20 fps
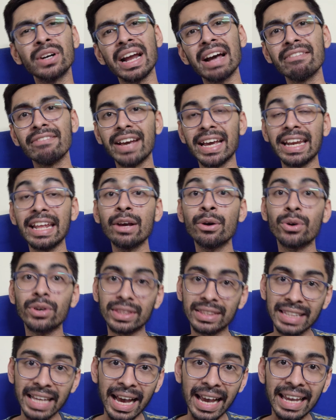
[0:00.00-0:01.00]
थोड़ा वेरी
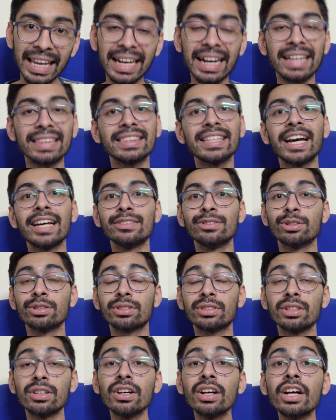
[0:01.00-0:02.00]
होता ही रहता है
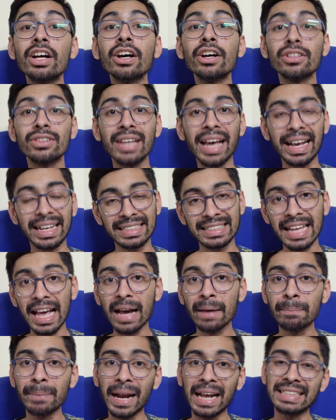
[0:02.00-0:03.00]
दोस्तों तो
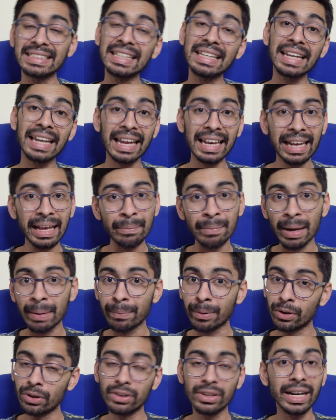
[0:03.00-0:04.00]
एग्जैक्ट प्राइसिंग के लिए मैं
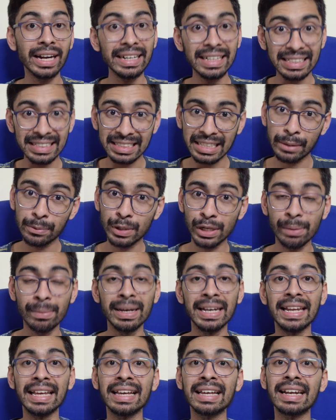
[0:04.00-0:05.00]
बोलूंगा डिस्क्रिप्शन में
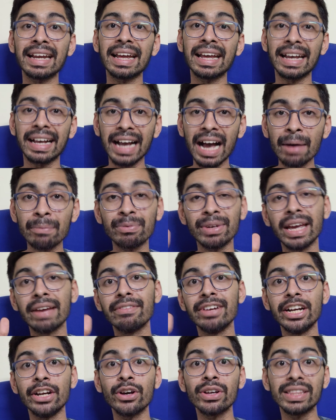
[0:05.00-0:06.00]
लिंक रहेगा आप ये
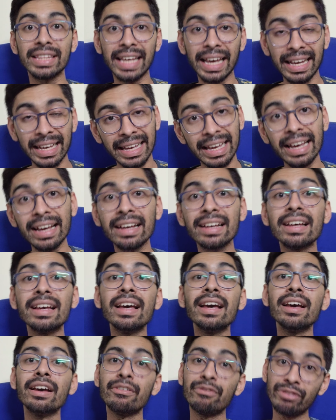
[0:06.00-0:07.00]
वीडियो देख के
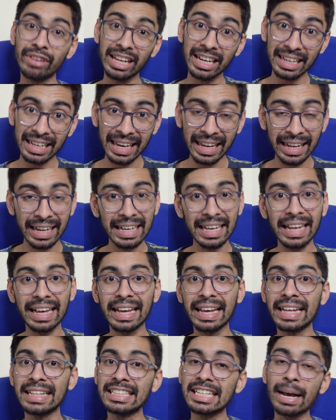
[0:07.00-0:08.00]
फिर लिंक
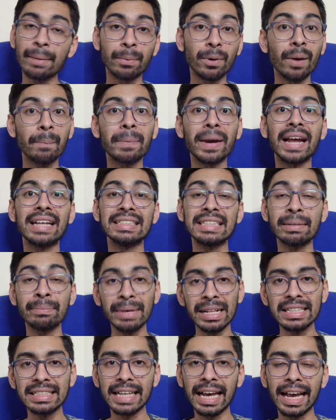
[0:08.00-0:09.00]
क्लिक कीजिए आपको प्राइसिंग
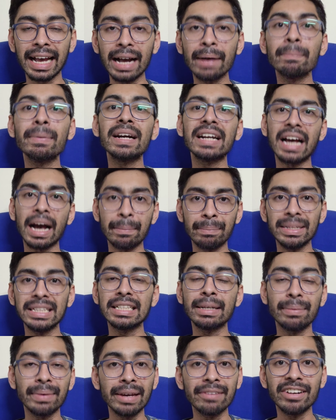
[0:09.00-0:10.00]
मिल जाएगा बट अभी
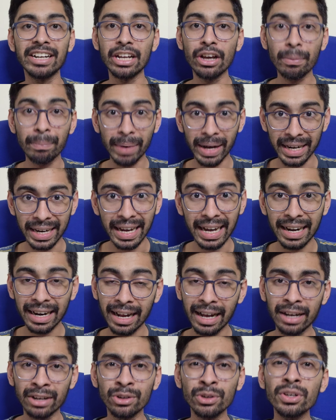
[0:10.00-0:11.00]
जब ये वीडियो बना
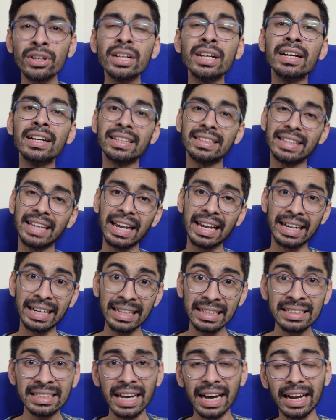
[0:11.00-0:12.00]
रहा हूँ देर
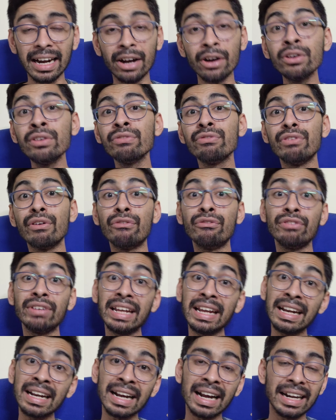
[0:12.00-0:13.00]
इज अराउंड
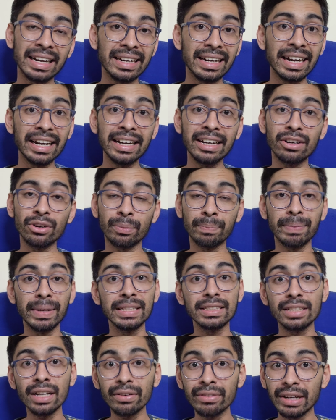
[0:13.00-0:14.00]
फिफ्टीन हंड्रेड
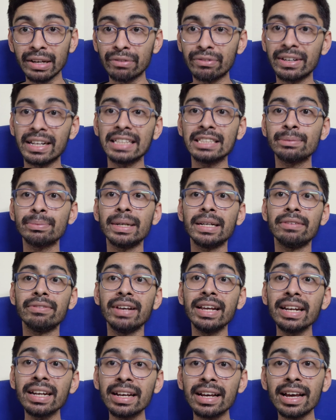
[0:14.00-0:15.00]
रुपीज ऑफ डिफरेंस
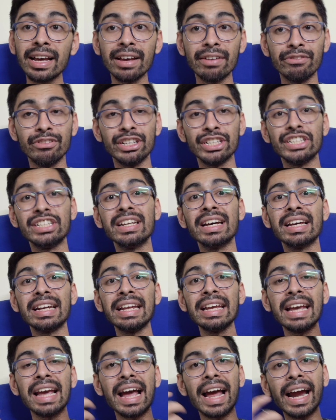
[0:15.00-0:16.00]
बिटवीन विजनरी
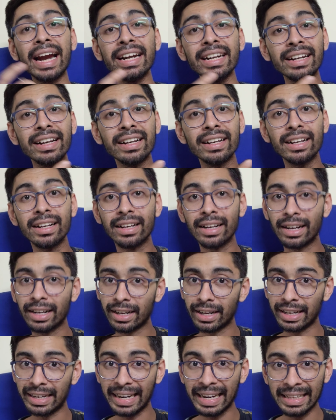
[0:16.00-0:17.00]
एंड
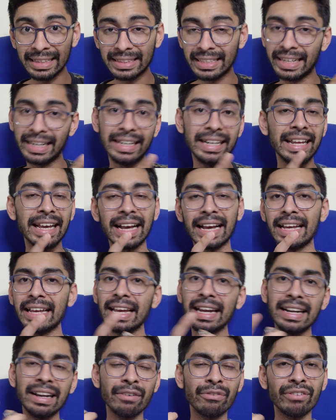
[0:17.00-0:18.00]
रिंग थ्री ठीक है
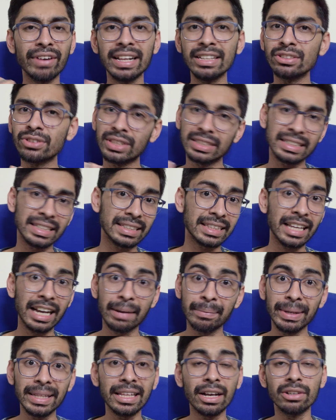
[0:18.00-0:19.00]
ये डिफरेंस हो सकता है
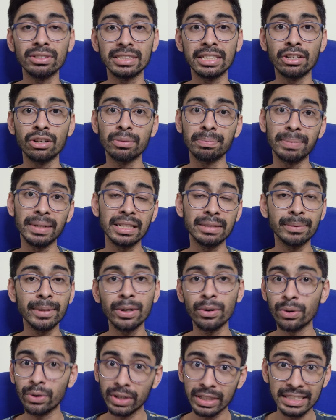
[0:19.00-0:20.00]
कभी थाउजेंड रुपीज भी
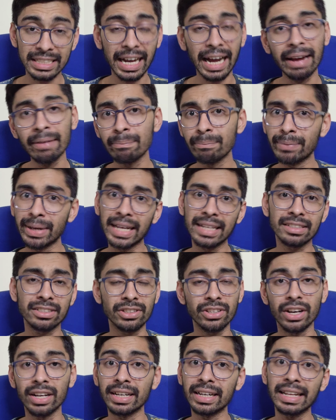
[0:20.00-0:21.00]
हो जाए
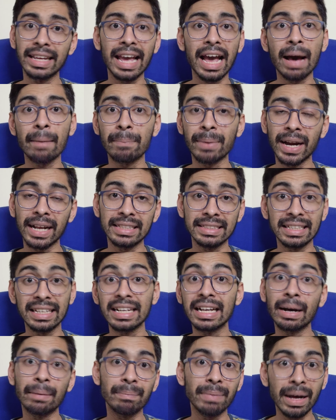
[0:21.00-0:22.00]
बेस्ड ऑन क्या प्राइसिंग
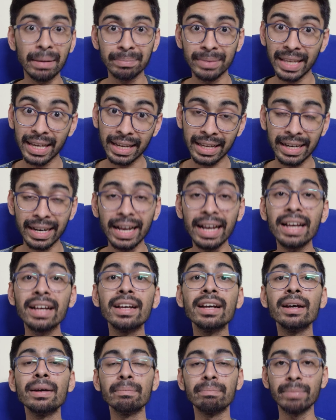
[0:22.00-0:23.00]
कब आप देख रहे हैं
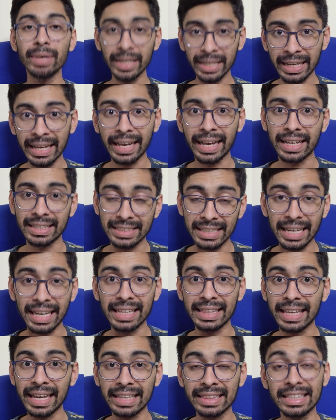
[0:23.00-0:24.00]
बट ठीक है
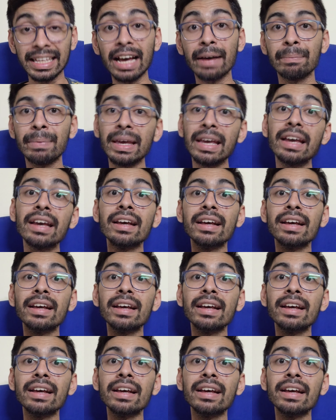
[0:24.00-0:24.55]
चलिए देखते हैं अभी